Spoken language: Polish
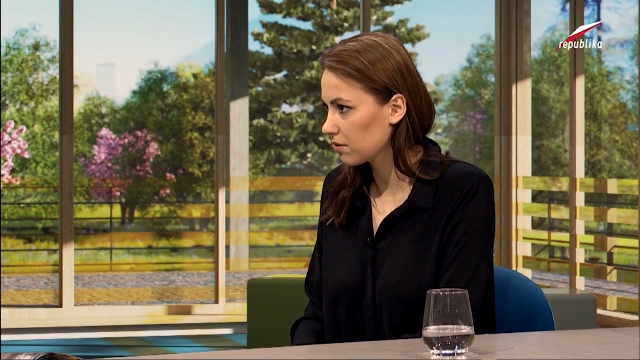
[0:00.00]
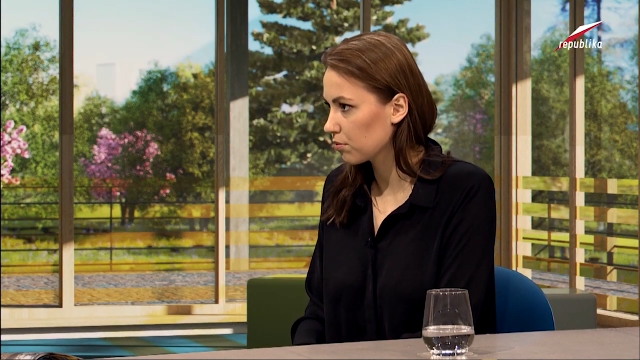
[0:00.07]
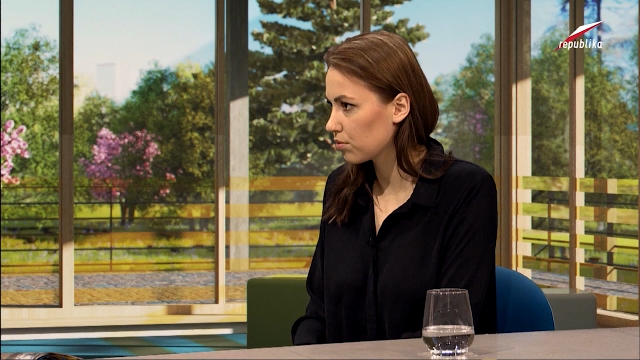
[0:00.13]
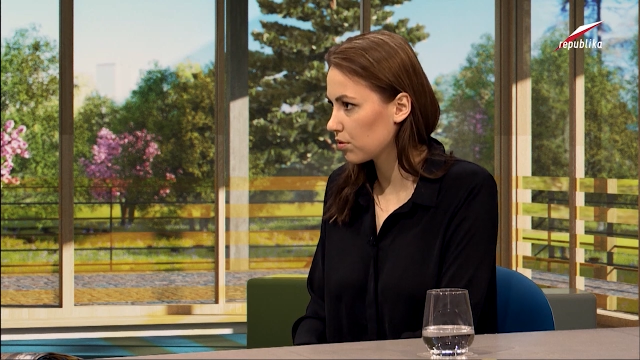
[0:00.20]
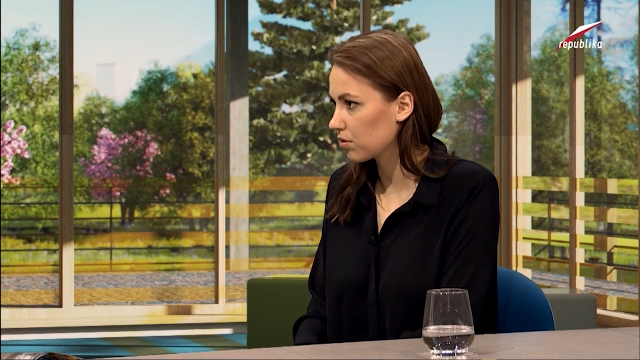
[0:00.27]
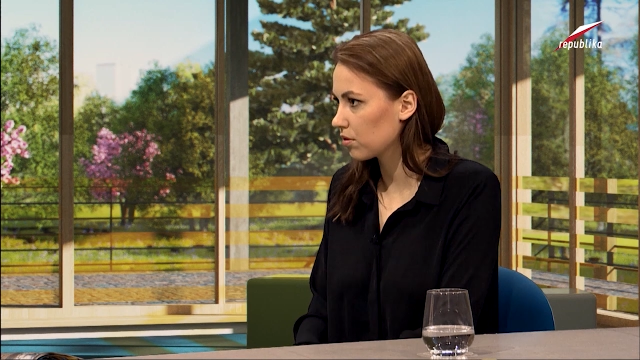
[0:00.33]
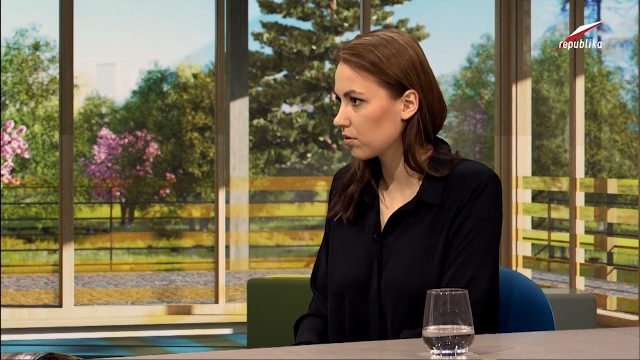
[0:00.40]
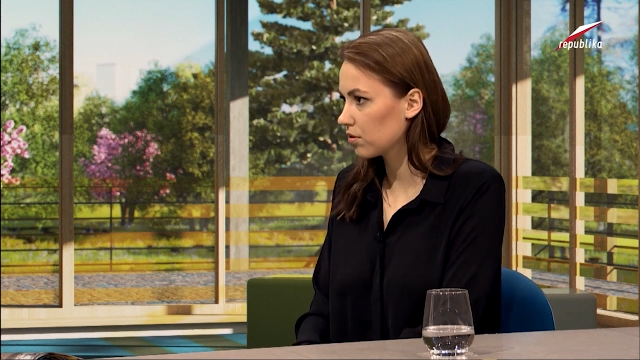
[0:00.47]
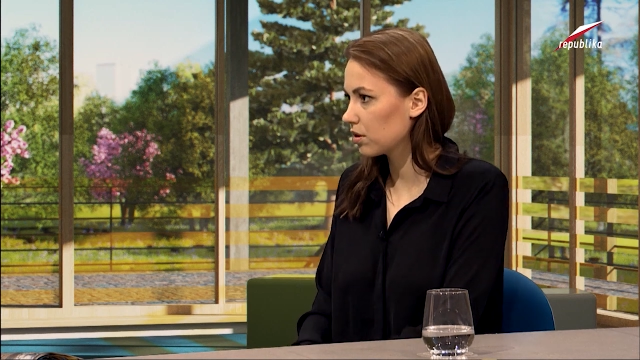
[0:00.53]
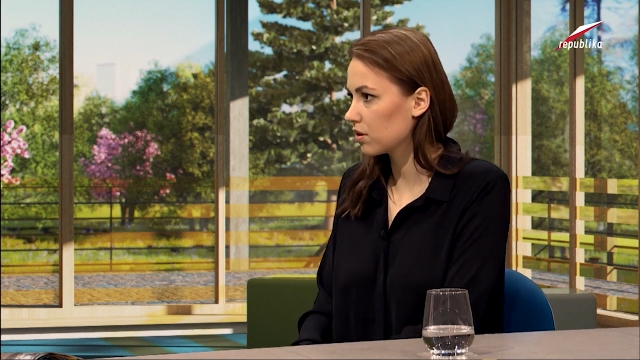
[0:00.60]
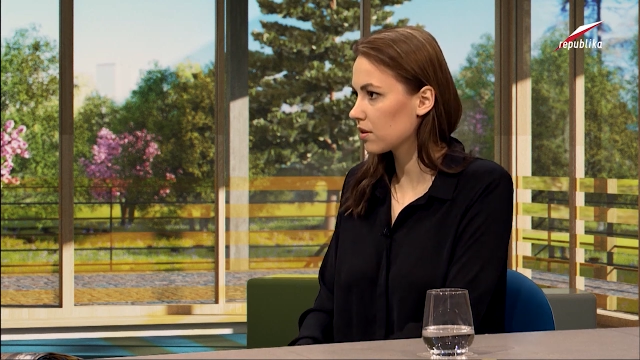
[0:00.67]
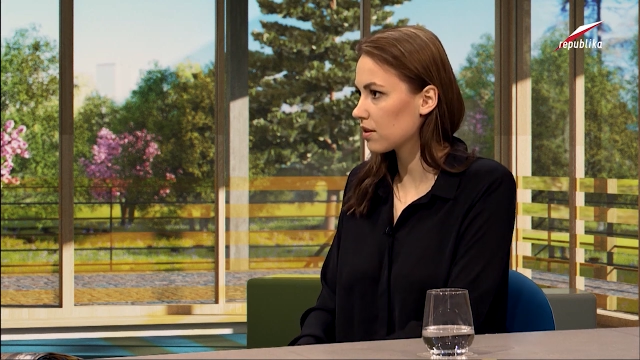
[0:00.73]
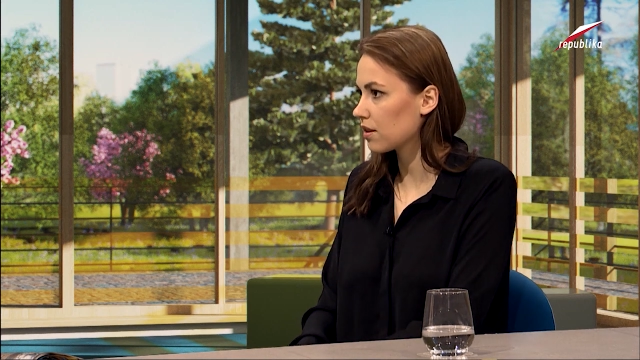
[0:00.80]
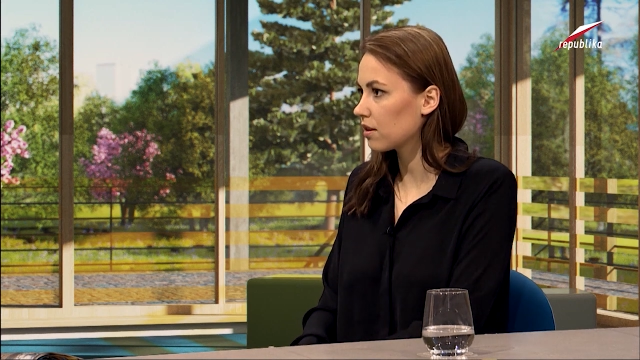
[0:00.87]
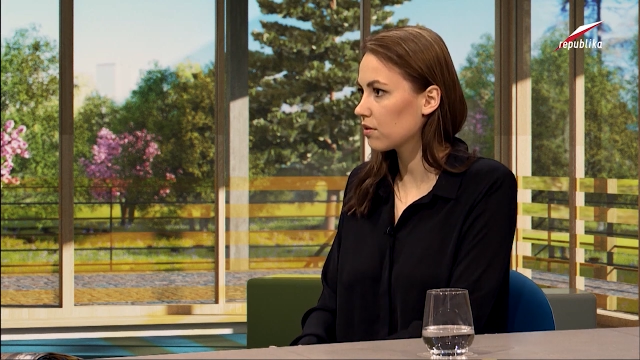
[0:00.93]
Bo
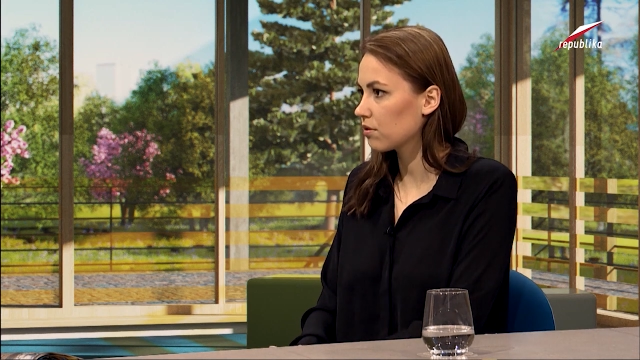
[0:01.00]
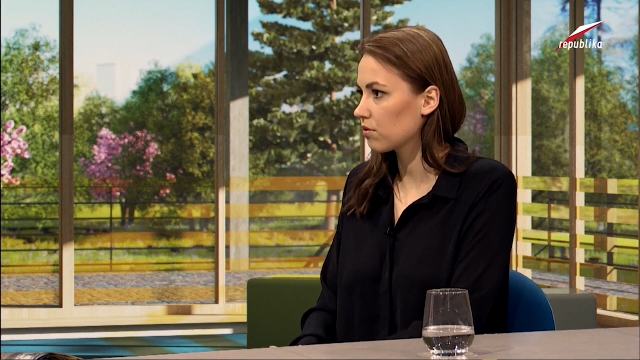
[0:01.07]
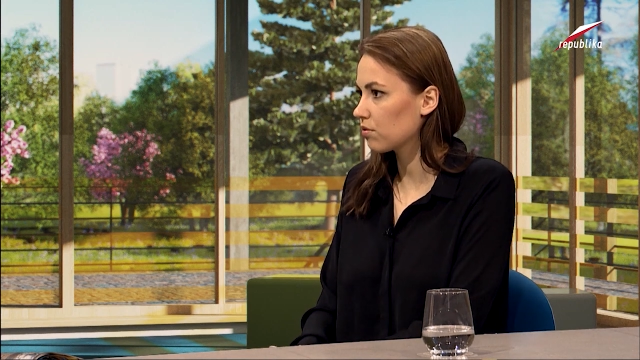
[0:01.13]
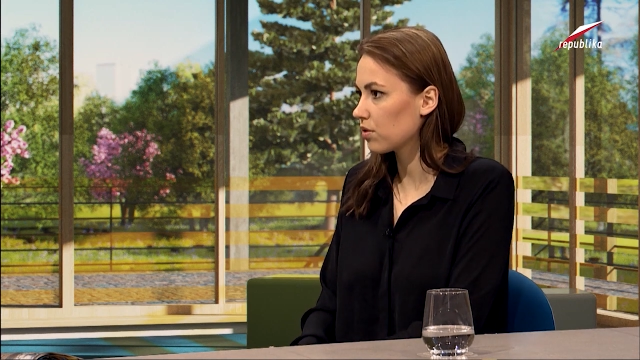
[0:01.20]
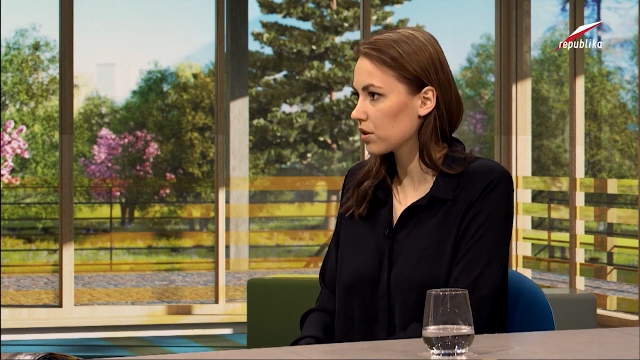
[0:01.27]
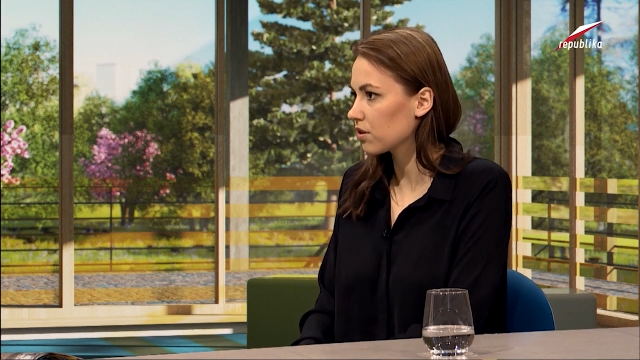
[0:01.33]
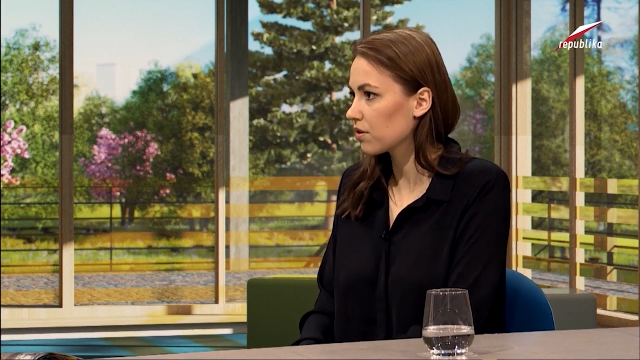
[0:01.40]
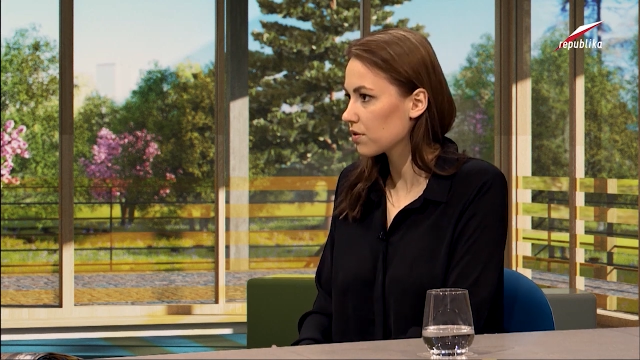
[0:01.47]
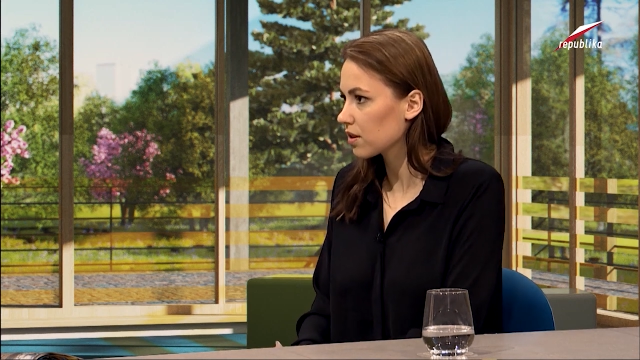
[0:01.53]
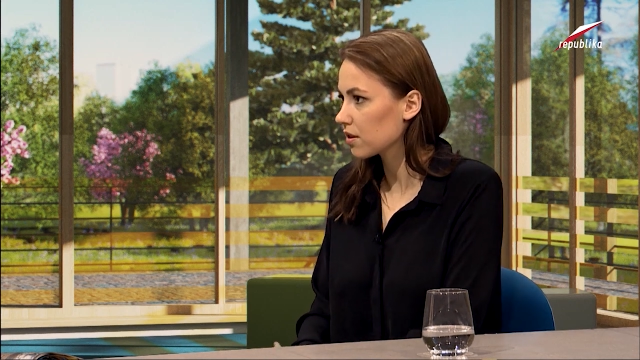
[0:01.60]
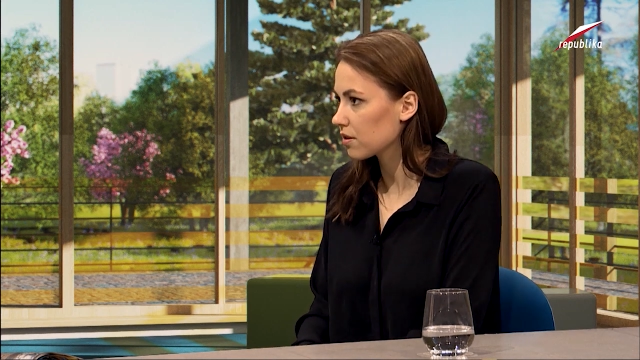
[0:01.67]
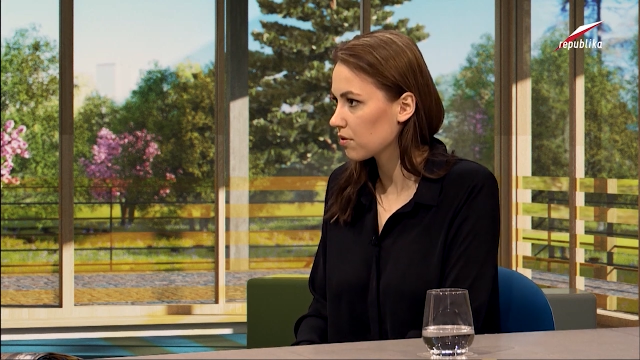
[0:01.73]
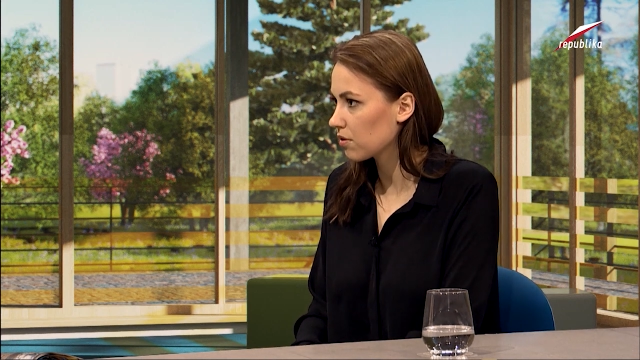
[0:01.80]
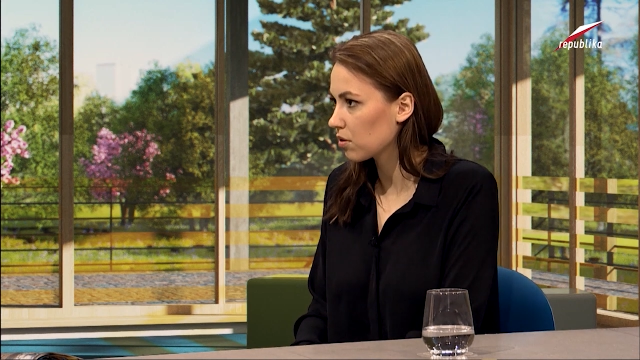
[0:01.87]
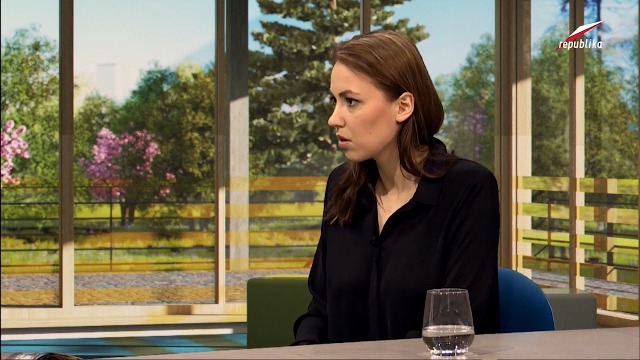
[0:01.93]
ich stan właśnie
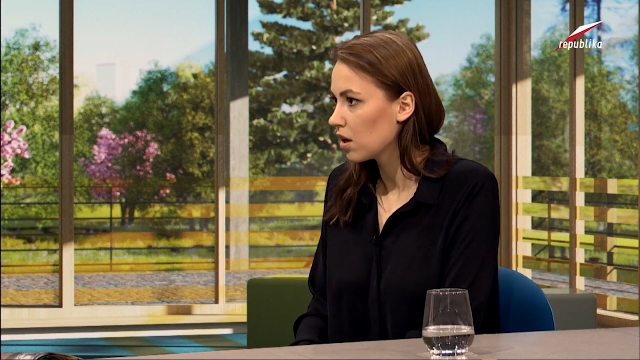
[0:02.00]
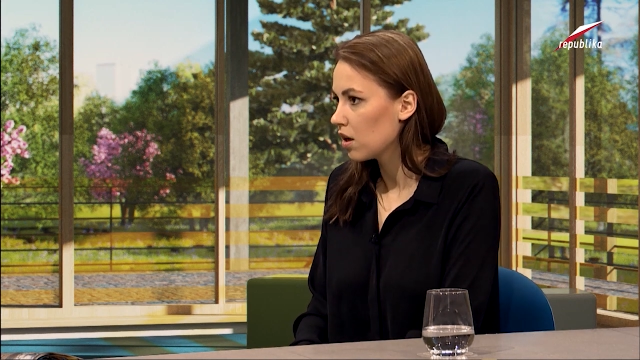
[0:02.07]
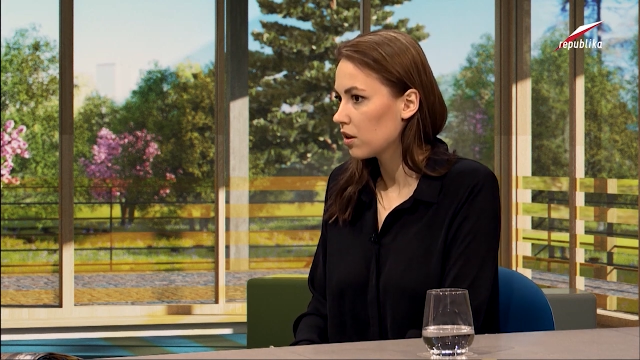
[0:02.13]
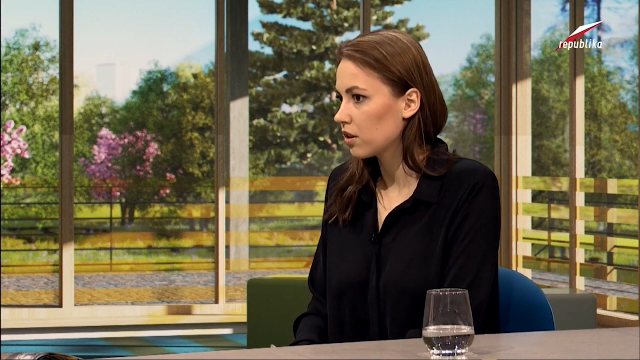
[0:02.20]
wskazywał.